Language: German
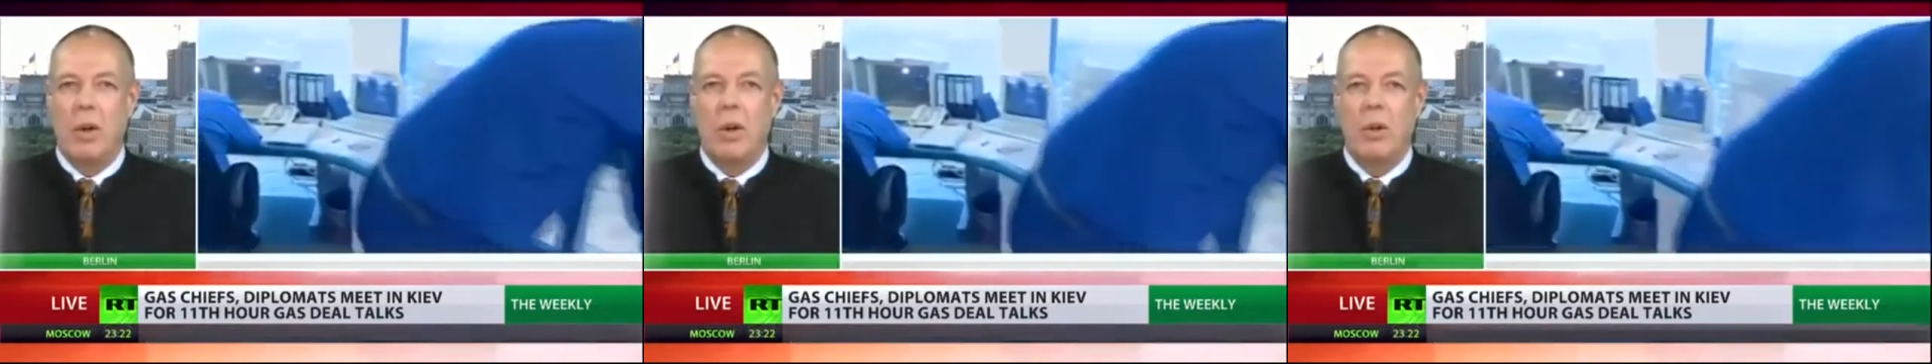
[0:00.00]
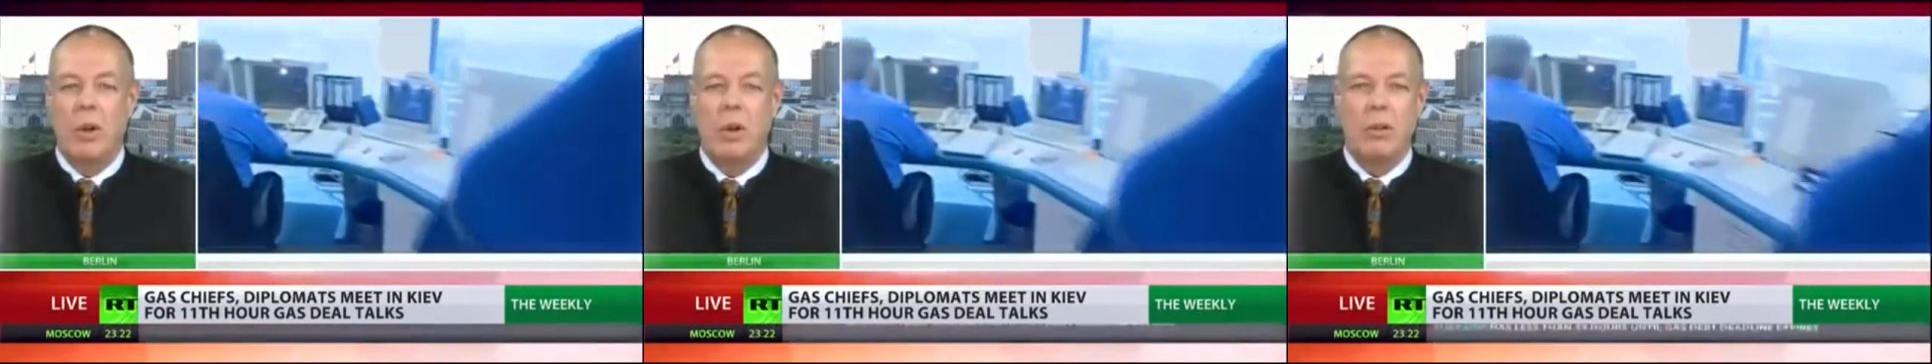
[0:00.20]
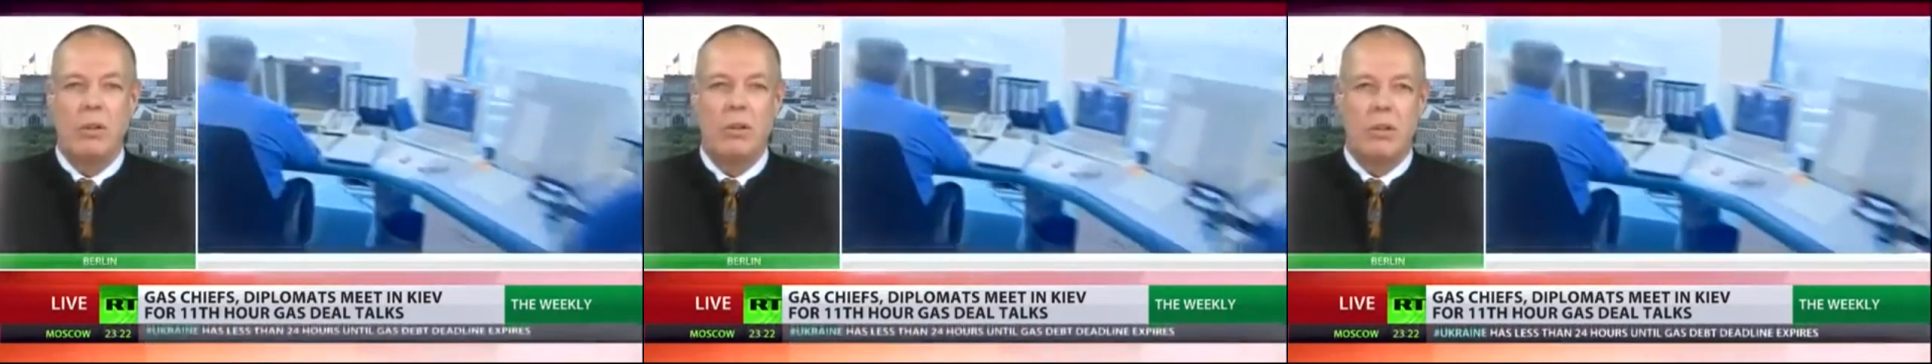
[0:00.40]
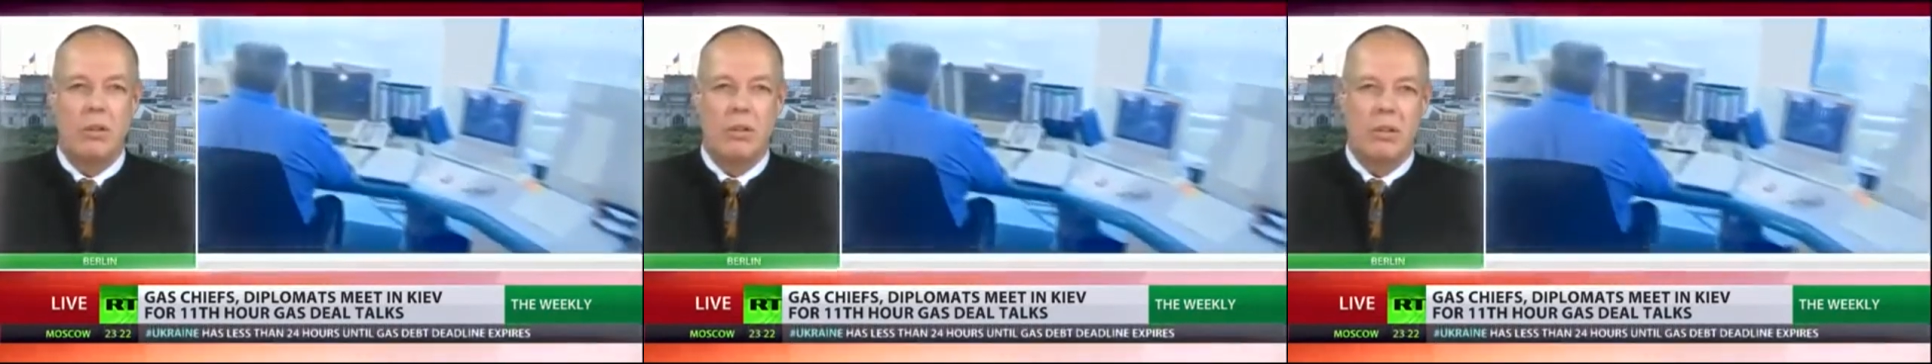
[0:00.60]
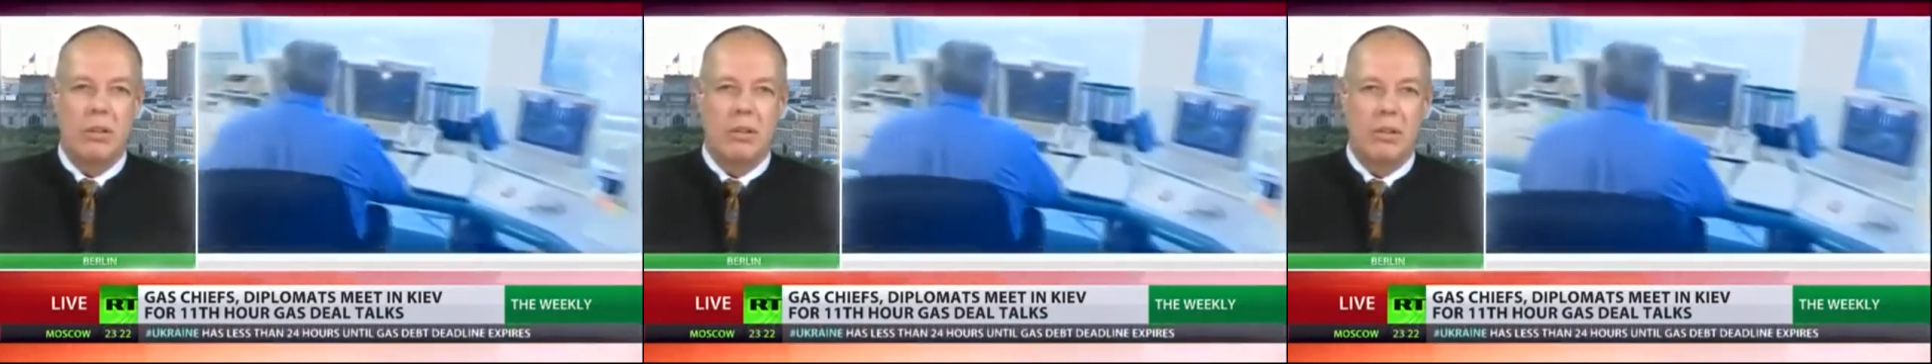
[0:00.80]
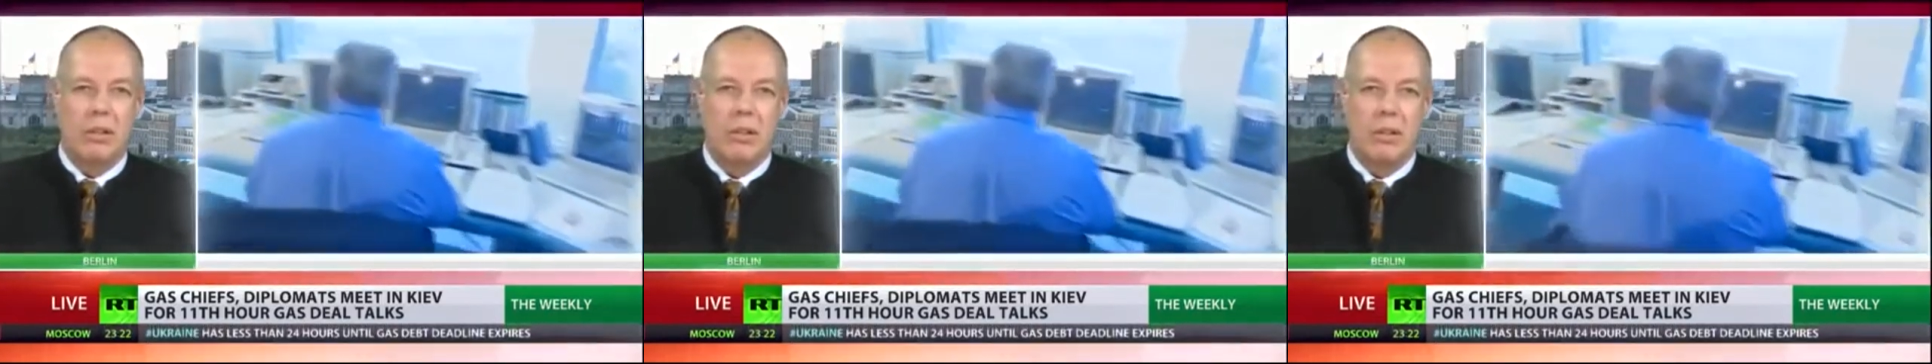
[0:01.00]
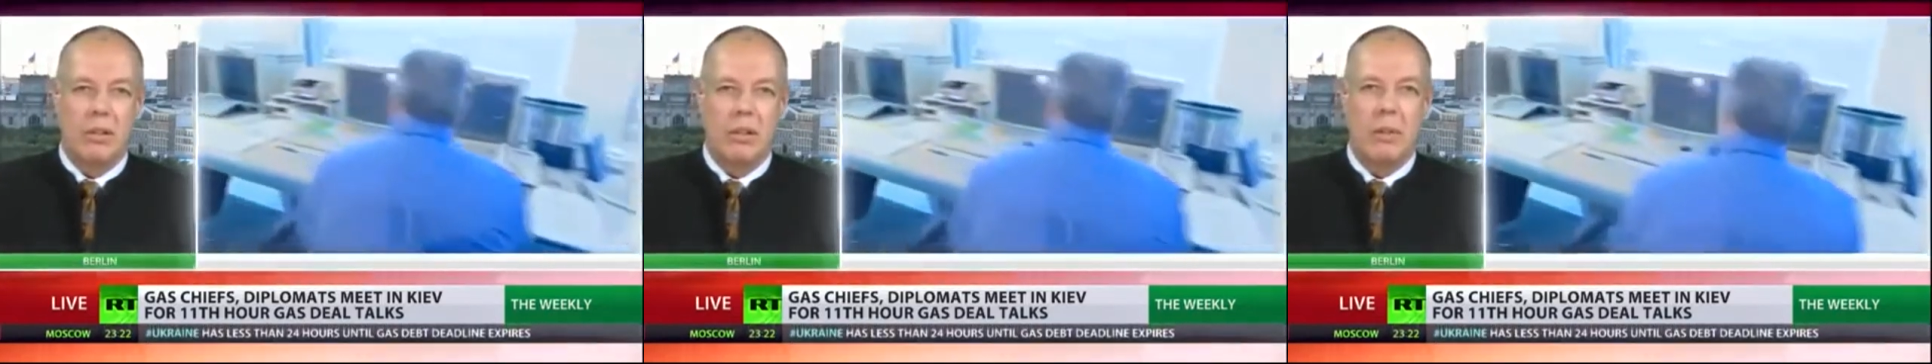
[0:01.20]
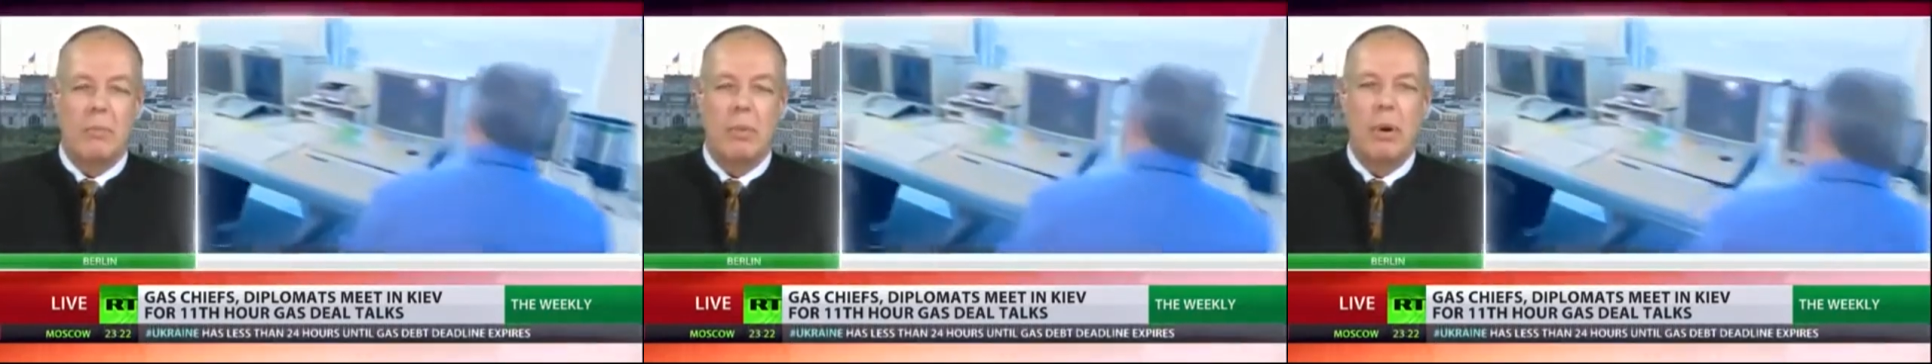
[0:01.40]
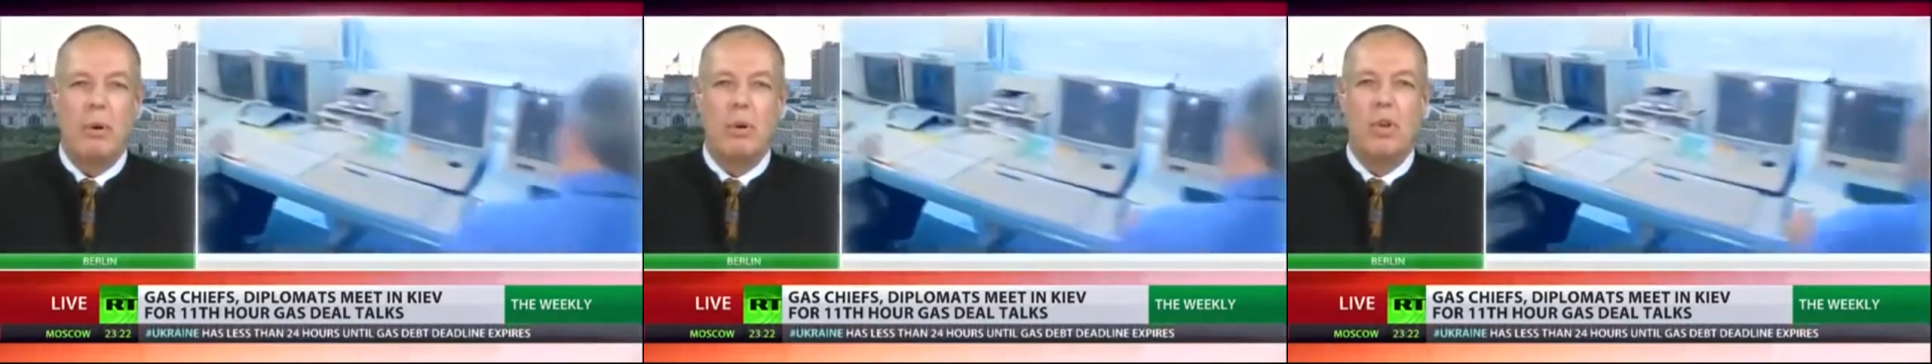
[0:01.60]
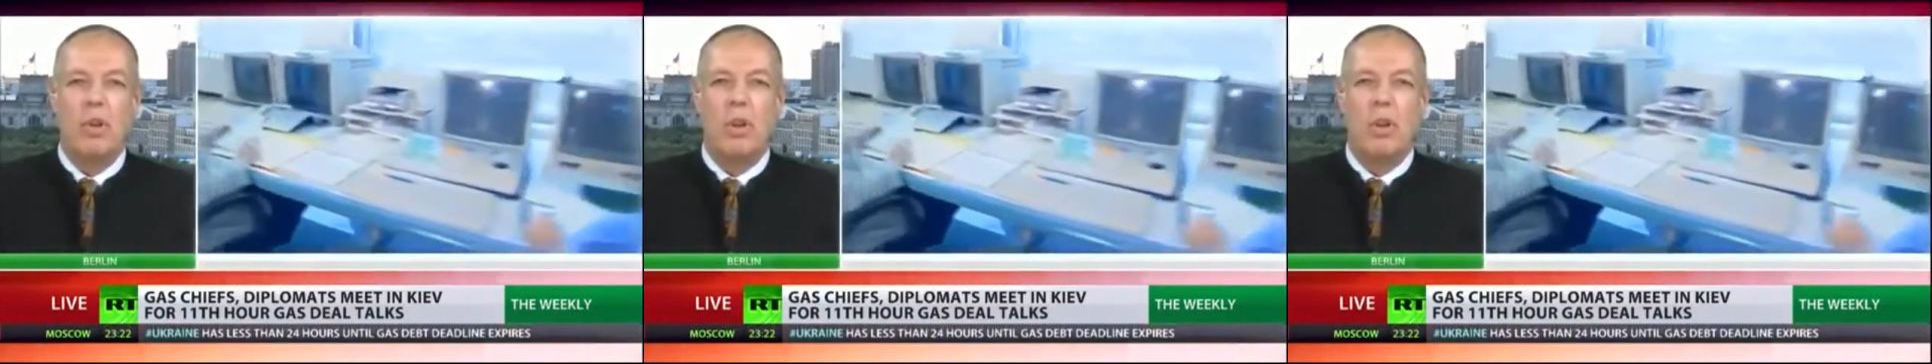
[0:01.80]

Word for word: good mm, uh, approach